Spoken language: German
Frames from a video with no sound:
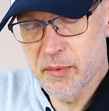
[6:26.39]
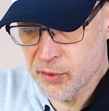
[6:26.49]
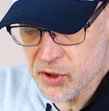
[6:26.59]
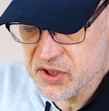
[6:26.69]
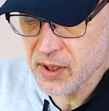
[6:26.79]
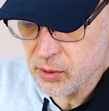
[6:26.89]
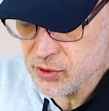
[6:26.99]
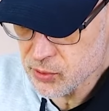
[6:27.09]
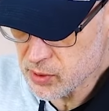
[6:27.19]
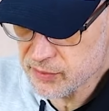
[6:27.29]
bevor ich die
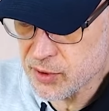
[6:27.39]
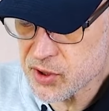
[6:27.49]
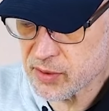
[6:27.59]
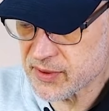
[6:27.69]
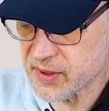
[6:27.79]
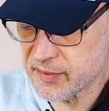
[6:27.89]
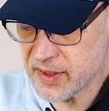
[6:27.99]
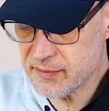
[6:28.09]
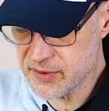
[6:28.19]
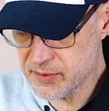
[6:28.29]
raushole, wollte ich noch was
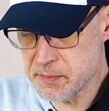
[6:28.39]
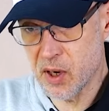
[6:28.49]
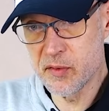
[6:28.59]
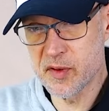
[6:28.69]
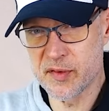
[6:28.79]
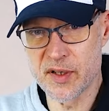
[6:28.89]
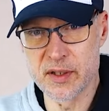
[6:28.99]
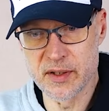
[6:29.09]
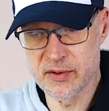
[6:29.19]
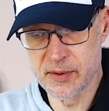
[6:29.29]
erwähnen, was mir
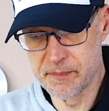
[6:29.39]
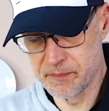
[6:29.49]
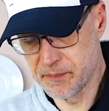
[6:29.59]
aufgefallen ist.